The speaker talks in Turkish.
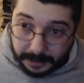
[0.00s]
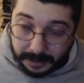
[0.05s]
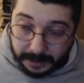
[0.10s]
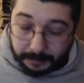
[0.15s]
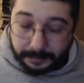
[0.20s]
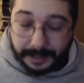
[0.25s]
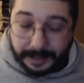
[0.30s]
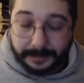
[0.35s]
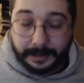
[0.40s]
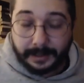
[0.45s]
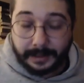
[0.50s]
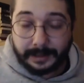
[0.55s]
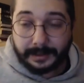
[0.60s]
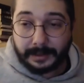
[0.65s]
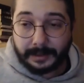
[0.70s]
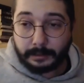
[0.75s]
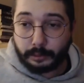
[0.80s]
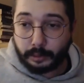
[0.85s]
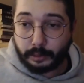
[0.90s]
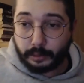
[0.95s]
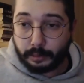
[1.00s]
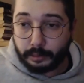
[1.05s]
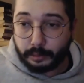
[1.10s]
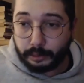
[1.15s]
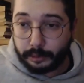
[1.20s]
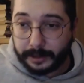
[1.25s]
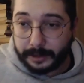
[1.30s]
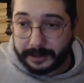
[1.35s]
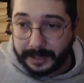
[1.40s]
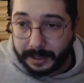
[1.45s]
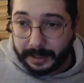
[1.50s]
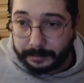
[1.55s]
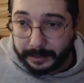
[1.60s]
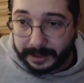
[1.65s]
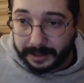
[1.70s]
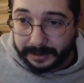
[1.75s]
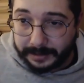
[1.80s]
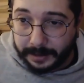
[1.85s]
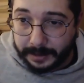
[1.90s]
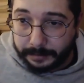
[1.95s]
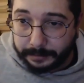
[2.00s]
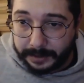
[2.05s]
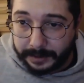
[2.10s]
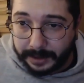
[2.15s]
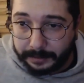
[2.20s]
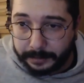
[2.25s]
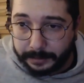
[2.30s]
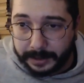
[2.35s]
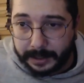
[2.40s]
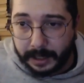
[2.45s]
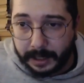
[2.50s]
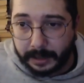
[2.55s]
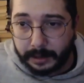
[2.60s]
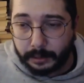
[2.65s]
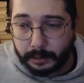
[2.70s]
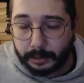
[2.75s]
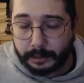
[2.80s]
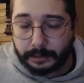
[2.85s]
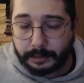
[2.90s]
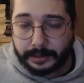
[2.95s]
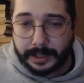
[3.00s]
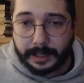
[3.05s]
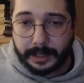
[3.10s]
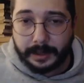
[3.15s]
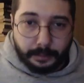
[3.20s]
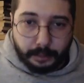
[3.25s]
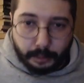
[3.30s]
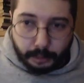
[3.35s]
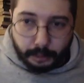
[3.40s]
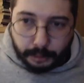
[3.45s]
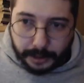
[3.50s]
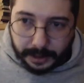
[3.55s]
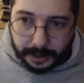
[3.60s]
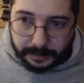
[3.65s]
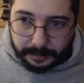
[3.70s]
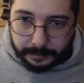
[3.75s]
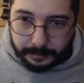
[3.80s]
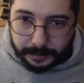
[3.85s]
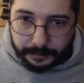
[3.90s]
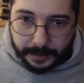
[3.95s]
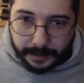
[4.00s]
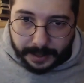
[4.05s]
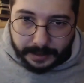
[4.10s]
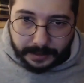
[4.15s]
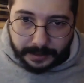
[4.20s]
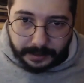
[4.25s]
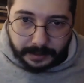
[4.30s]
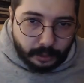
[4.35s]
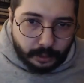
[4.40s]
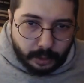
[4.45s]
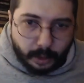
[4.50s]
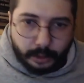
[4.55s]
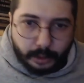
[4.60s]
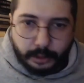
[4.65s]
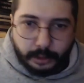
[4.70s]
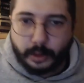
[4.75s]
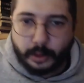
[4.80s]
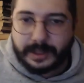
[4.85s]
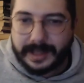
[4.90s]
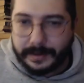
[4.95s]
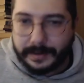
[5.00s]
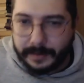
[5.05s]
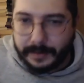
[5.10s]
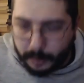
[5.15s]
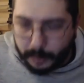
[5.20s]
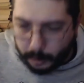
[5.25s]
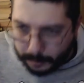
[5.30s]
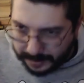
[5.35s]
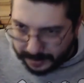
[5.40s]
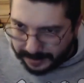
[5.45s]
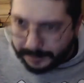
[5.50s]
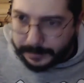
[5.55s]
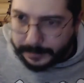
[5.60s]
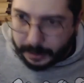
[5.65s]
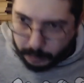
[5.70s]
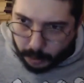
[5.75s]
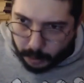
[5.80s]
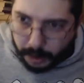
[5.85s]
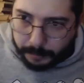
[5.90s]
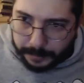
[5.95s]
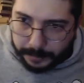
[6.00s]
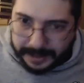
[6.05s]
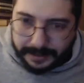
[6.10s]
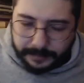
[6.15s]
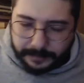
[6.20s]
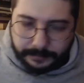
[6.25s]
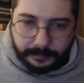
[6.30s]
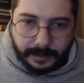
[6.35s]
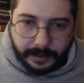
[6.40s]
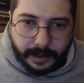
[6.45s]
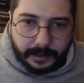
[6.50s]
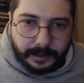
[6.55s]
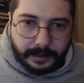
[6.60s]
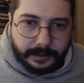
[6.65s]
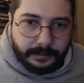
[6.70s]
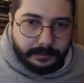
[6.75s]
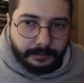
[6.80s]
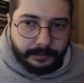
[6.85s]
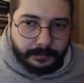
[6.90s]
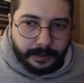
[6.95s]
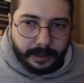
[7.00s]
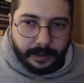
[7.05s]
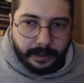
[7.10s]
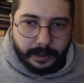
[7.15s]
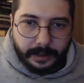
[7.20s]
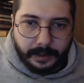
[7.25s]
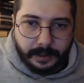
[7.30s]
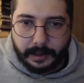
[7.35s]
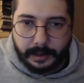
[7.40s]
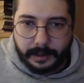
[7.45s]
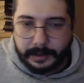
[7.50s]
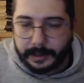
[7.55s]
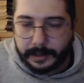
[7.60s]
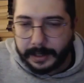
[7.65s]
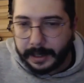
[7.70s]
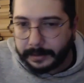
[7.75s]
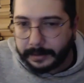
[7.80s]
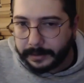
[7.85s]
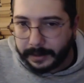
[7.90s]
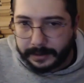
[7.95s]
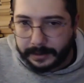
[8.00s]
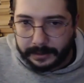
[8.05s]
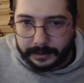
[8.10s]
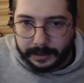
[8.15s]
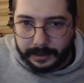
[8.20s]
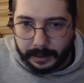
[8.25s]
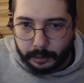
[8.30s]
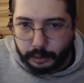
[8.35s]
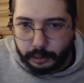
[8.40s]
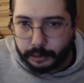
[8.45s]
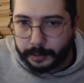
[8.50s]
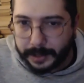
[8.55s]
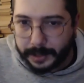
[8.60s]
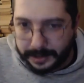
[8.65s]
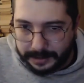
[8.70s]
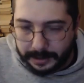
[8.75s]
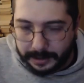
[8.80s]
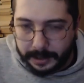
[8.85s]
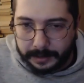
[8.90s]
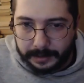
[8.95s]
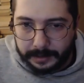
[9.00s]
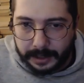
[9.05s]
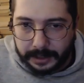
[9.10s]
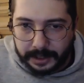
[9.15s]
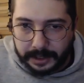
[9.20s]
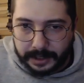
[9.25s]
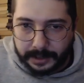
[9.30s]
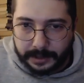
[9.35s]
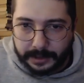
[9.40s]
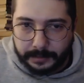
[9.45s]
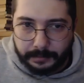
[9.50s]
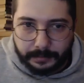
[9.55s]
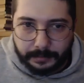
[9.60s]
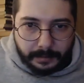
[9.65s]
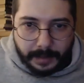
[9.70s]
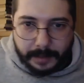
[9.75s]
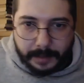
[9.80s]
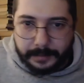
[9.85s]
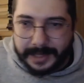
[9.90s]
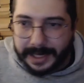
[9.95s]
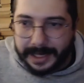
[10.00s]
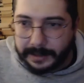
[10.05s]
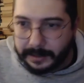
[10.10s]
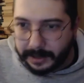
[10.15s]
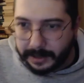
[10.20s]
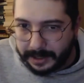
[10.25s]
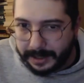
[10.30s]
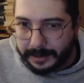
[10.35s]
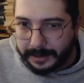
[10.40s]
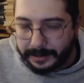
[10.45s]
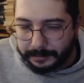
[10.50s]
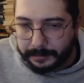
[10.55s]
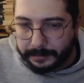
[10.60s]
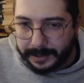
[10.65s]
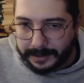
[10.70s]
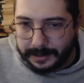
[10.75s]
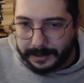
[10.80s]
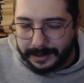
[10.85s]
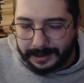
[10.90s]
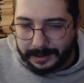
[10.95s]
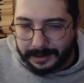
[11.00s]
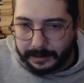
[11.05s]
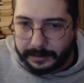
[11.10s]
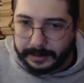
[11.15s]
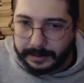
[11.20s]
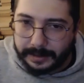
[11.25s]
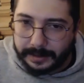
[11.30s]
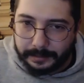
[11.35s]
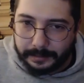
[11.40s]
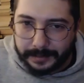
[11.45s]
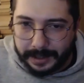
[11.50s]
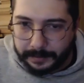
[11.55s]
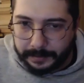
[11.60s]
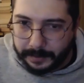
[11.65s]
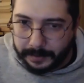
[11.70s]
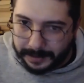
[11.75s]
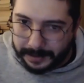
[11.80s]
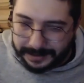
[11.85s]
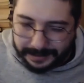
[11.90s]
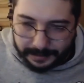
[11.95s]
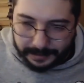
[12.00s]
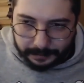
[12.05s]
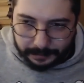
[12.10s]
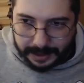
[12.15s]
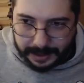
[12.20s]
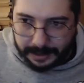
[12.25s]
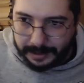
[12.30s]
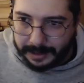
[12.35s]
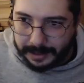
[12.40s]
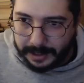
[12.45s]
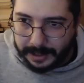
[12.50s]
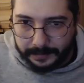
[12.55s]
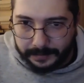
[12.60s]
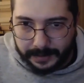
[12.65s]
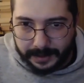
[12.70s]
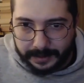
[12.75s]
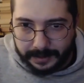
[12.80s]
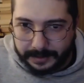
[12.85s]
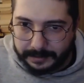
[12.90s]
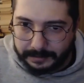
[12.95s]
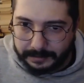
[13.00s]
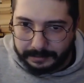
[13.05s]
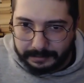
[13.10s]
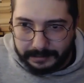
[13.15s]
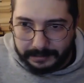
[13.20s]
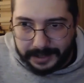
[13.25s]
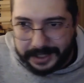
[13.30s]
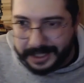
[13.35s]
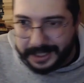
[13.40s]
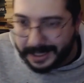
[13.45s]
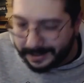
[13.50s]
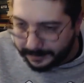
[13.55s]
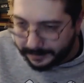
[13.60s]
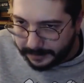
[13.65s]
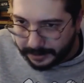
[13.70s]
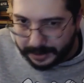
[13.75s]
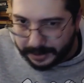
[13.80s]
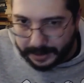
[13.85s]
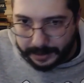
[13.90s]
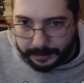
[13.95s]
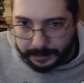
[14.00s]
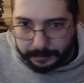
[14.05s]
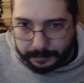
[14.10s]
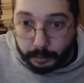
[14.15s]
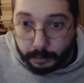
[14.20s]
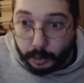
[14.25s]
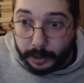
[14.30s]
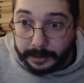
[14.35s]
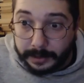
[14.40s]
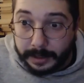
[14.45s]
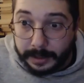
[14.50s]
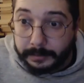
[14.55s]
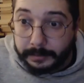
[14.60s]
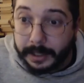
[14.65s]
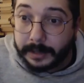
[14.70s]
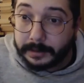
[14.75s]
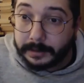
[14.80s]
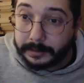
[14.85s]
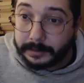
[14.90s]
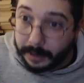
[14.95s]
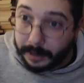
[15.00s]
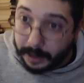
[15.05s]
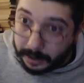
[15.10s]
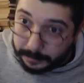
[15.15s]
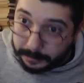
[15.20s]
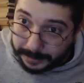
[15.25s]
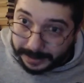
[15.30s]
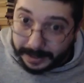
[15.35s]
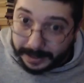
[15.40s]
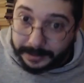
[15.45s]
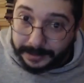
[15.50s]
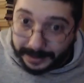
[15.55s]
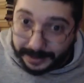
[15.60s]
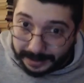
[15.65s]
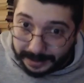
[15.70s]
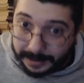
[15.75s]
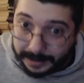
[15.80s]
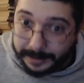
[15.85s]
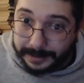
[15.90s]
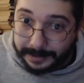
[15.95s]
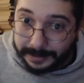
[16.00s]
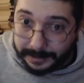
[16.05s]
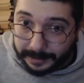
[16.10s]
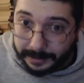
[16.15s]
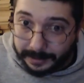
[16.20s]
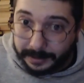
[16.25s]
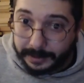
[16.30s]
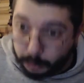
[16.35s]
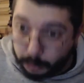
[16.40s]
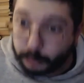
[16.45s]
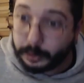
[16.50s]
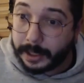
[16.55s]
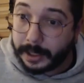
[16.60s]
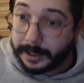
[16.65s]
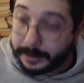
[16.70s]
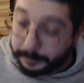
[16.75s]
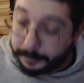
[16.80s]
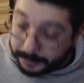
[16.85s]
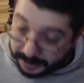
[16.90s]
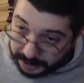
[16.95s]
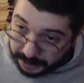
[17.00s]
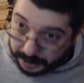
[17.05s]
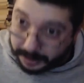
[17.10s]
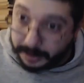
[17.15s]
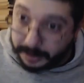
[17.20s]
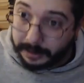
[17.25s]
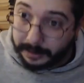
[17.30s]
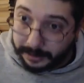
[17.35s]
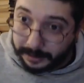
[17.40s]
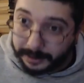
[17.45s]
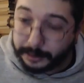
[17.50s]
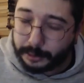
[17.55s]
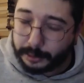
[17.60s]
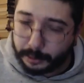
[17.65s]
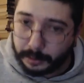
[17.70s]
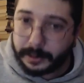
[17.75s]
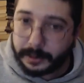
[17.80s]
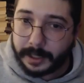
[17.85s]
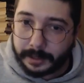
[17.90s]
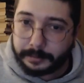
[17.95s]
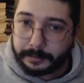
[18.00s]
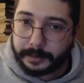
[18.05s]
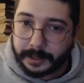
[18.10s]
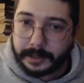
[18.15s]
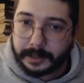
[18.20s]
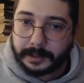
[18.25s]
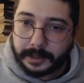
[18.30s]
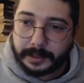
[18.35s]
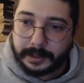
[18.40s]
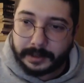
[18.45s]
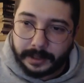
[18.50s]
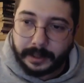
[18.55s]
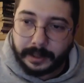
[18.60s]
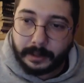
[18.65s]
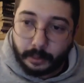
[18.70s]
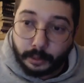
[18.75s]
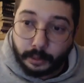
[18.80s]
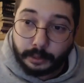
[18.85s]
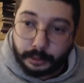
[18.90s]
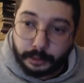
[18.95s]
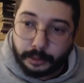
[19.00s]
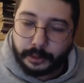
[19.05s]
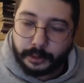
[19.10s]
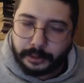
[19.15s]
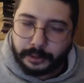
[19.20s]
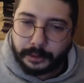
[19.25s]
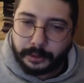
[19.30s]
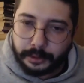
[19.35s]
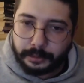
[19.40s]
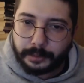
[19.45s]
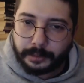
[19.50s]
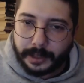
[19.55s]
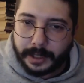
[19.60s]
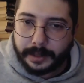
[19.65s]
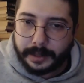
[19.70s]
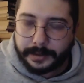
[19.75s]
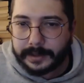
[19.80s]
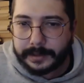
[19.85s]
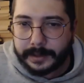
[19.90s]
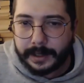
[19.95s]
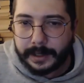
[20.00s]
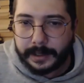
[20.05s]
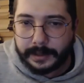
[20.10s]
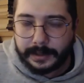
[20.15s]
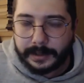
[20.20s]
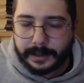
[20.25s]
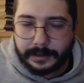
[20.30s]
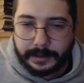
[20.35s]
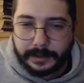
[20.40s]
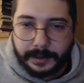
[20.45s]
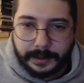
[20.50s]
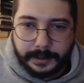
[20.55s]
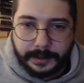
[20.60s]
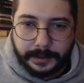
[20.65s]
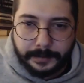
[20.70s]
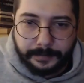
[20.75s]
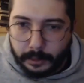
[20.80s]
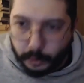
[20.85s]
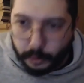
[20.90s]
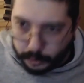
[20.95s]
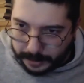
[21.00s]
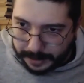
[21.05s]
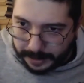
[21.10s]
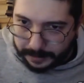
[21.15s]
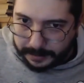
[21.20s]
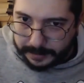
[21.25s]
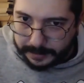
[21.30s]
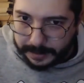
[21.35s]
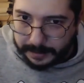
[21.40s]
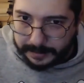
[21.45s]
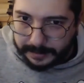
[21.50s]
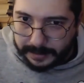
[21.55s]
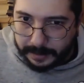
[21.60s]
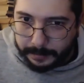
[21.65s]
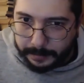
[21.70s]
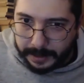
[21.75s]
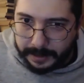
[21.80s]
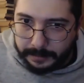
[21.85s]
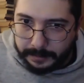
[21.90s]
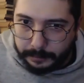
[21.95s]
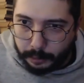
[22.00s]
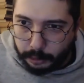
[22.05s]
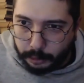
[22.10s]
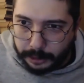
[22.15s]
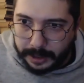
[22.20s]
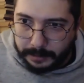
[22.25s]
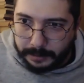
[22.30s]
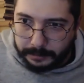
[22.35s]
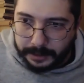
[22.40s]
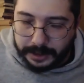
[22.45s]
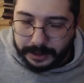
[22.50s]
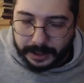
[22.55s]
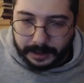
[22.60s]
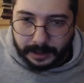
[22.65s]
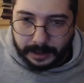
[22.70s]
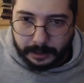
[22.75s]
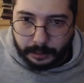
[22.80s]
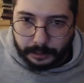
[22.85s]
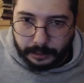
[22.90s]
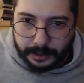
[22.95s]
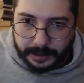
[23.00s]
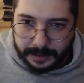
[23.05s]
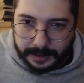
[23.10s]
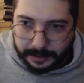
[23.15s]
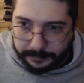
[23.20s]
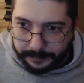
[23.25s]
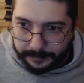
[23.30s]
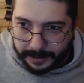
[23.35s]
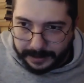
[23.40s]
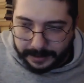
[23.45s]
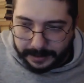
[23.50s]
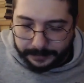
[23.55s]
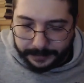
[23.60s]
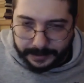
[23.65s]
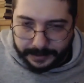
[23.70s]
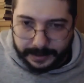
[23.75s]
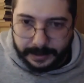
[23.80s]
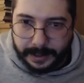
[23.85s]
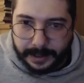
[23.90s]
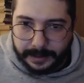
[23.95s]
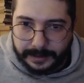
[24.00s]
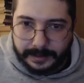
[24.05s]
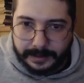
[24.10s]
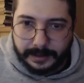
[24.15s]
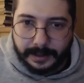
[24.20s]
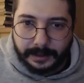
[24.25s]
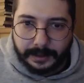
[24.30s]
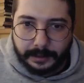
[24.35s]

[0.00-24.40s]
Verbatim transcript: bilimle değildir. Mu- muhteşem bir kitaptır. Bir dakika olursa. Bu üç adamı ben çok çok samimi olmasam da muhabbetim var. Ve hani yanlarında 3-5 saat geçirdim. Ben biraz hıyarım mesela. Tamam yapamadığım şeyler var İçer sıçarım. Bu adamlar harbiden dinlerini tutarlı bir şekilde yaşıyorlar pratikte. Onu görüyorum yani sahiden hani. Yüksek lisansta benim hocamdı Caner Hoca. Din felsefesi dersine